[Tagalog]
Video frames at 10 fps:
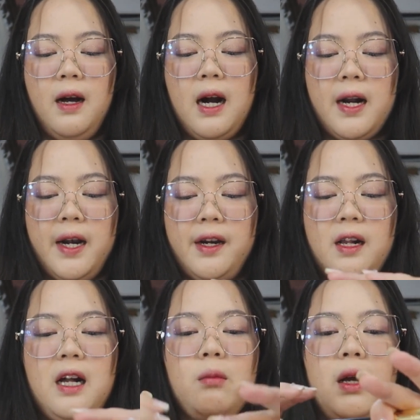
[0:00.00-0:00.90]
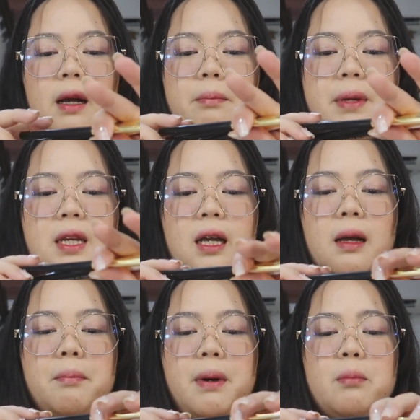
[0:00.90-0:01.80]
are ang mga
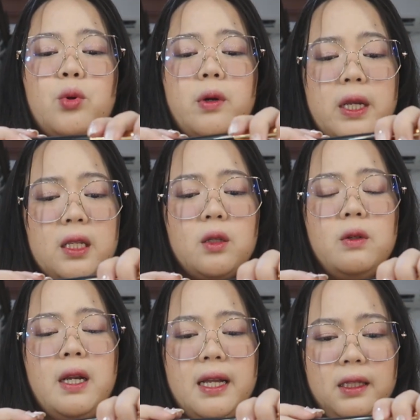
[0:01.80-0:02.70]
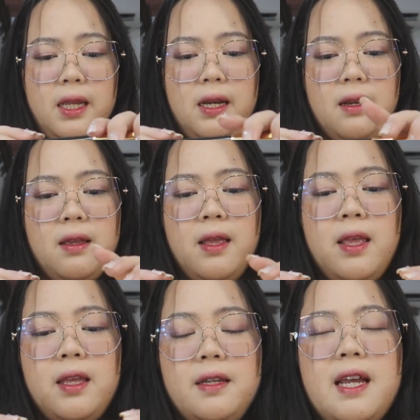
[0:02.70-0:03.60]
pinaka-paborito natin
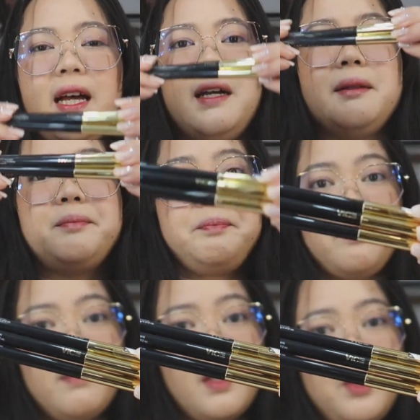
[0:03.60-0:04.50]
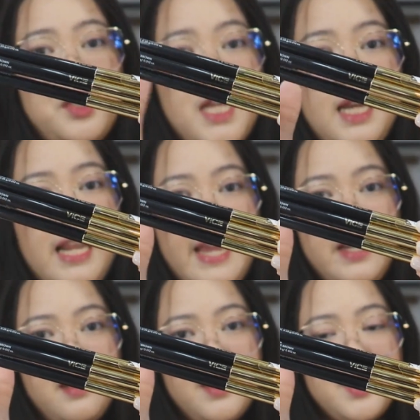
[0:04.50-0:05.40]
na gel
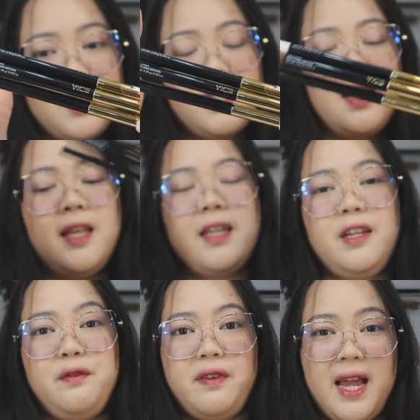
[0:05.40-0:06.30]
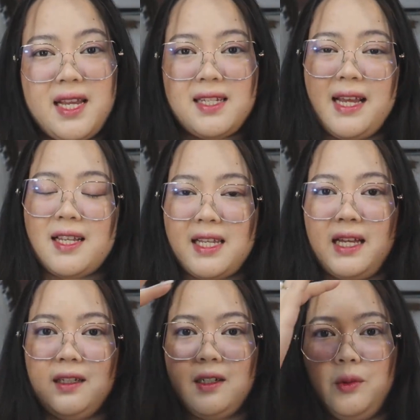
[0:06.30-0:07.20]
liners ni Vice X
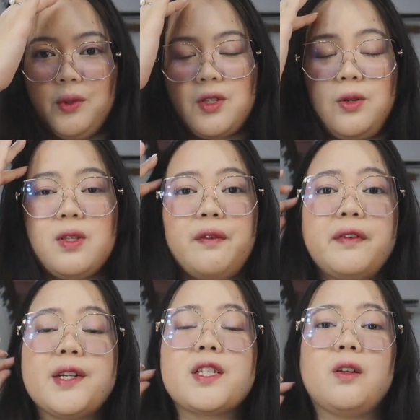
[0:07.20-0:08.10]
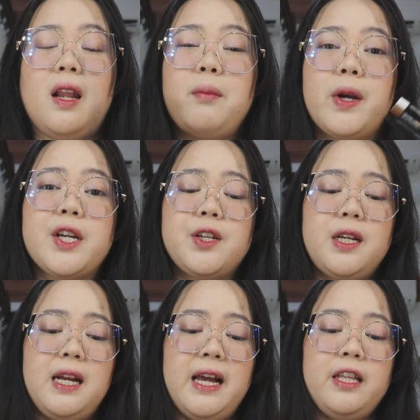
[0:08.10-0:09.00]
Unclutes. Dun sa first
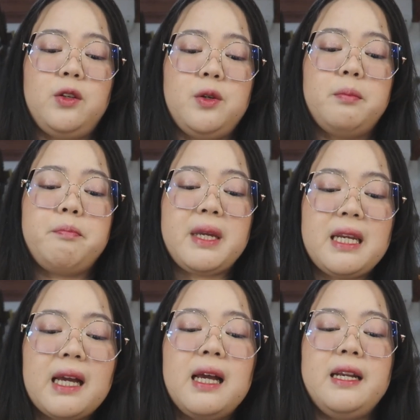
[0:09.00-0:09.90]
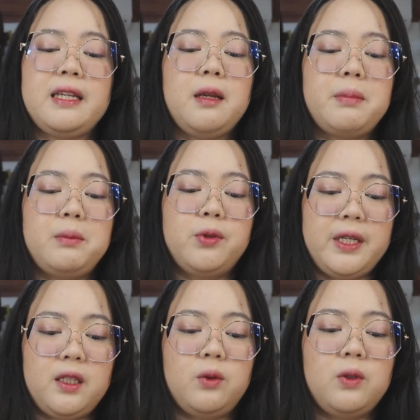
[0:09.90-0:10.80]
collaboration nila, ito yung pinaka naging
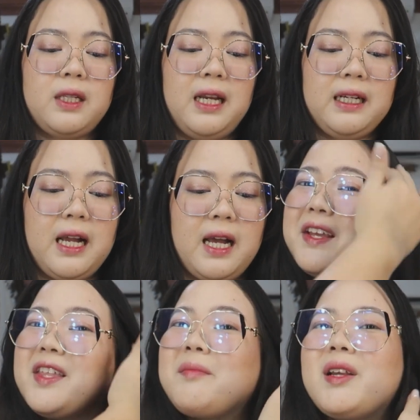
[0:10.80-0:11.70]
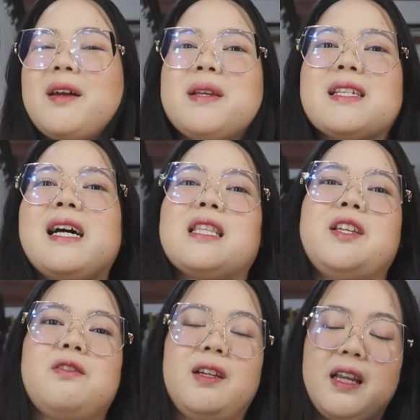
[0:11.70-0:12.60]
paborito ko talaga. And I think marami sa
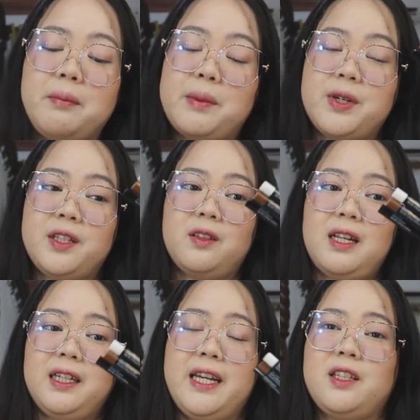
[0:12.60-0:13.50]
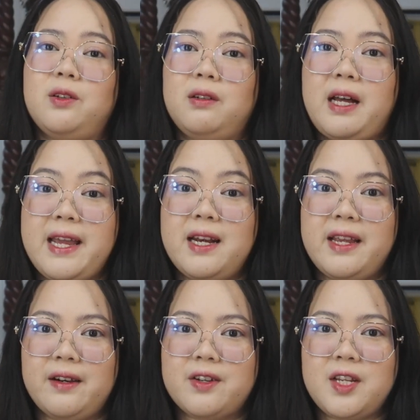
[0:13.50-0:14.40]
atin yung naging paborito talaga itong
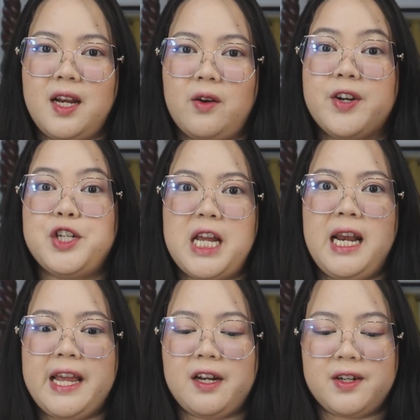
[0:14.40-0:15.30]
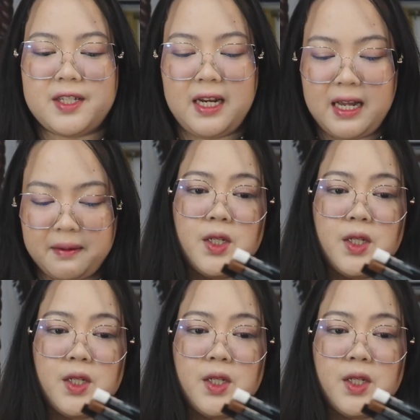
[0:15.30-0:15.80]
eyeliners nila or gel liners nila.